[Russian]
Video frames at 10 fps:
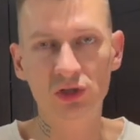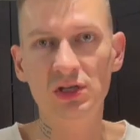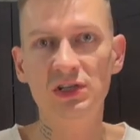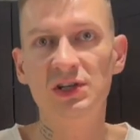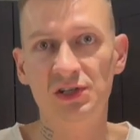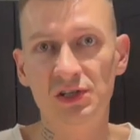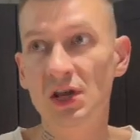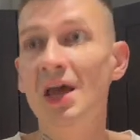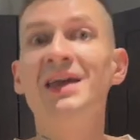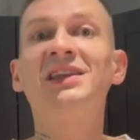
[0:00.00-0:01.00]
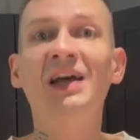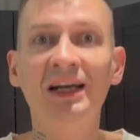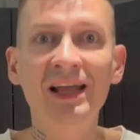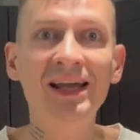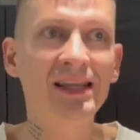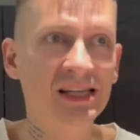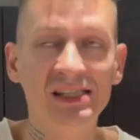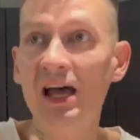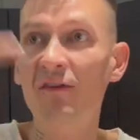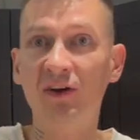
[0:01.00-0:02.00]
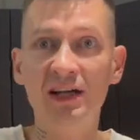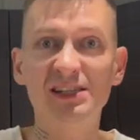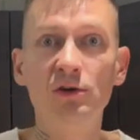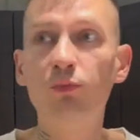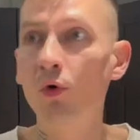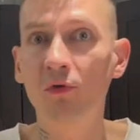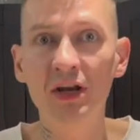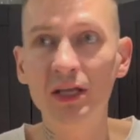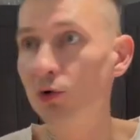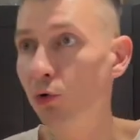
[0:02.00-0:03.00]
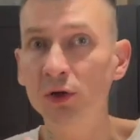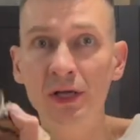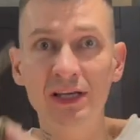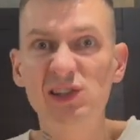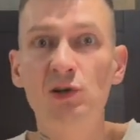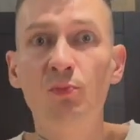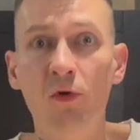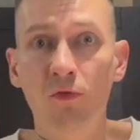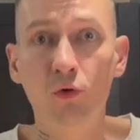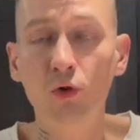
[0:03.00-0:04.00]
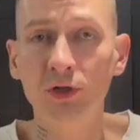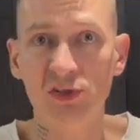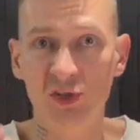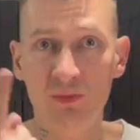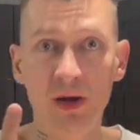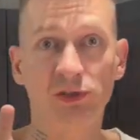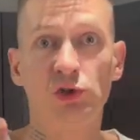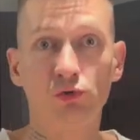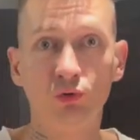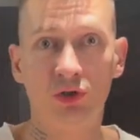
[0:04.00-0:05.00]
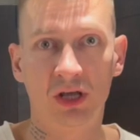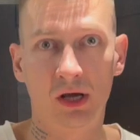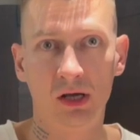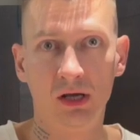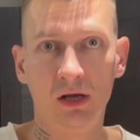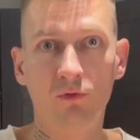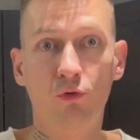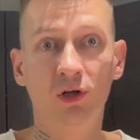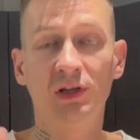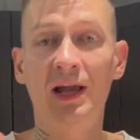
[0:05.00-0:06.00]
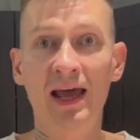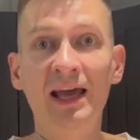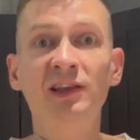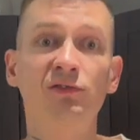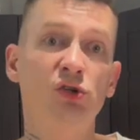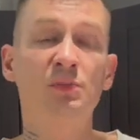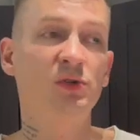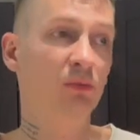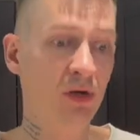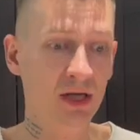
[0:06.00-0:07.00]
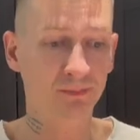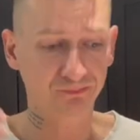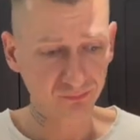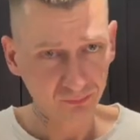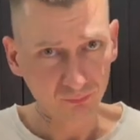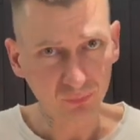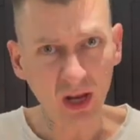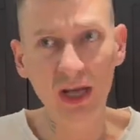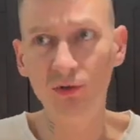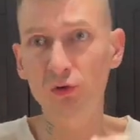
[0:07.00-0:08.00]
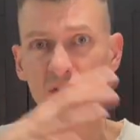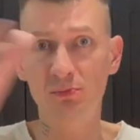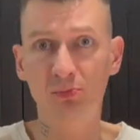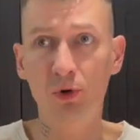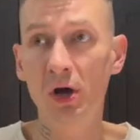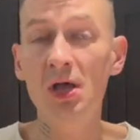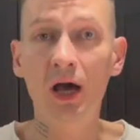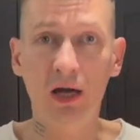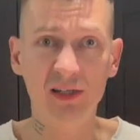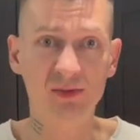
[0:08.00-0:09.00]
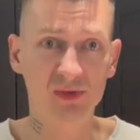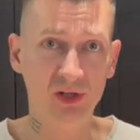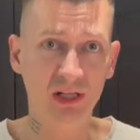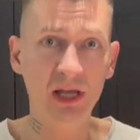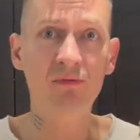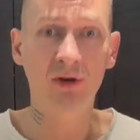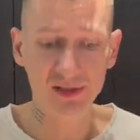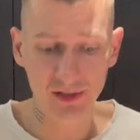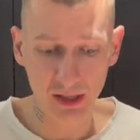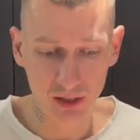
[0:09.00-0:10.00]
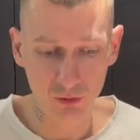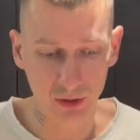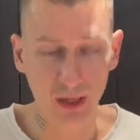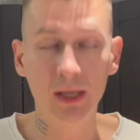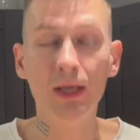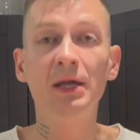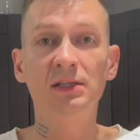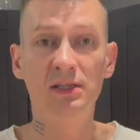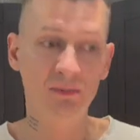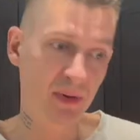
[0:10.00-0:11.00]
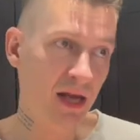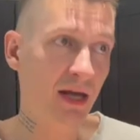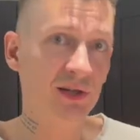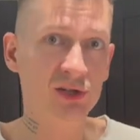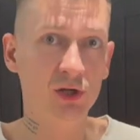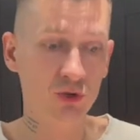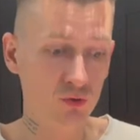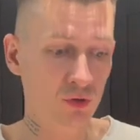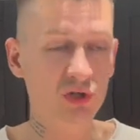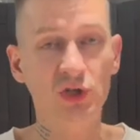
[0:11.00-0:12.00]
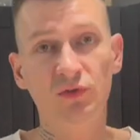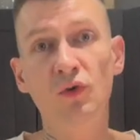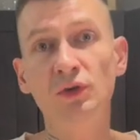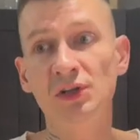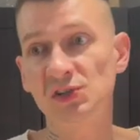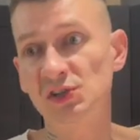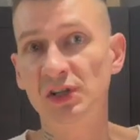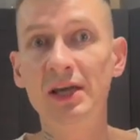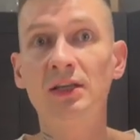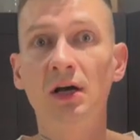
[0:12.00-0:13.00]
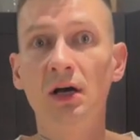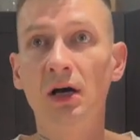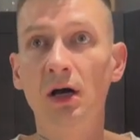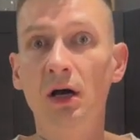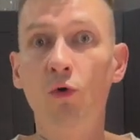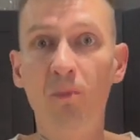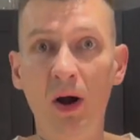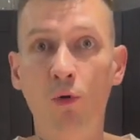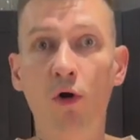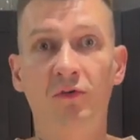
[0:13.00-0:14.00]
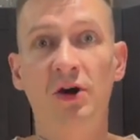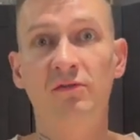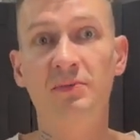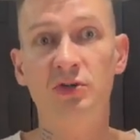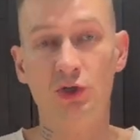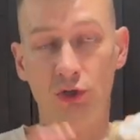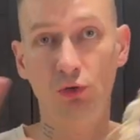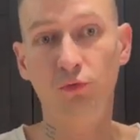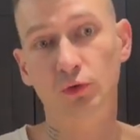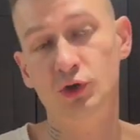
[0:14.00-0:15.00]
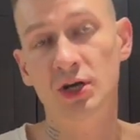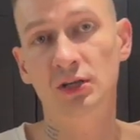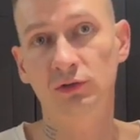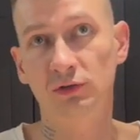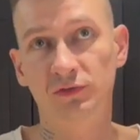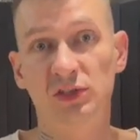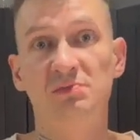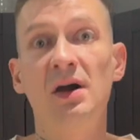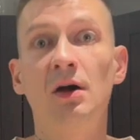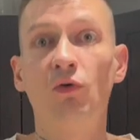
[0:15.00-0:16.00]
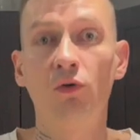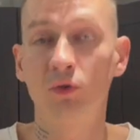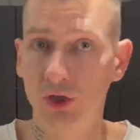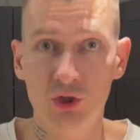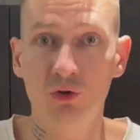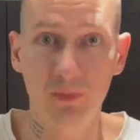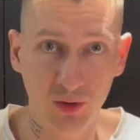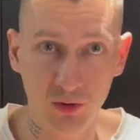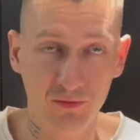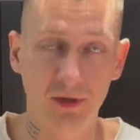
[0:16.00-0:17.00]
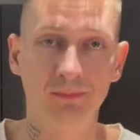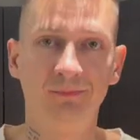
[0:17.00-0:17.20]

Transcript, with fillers: дней десять, И тогда доставка из любого региона, из любого города занимает сутки. Вот, для этого, собственно, мы отвозим по разным складам в разные регионы. Теперь я расскажу, из чего у нас состоит а, упаковка вообще, что включает в себя наша упаковка.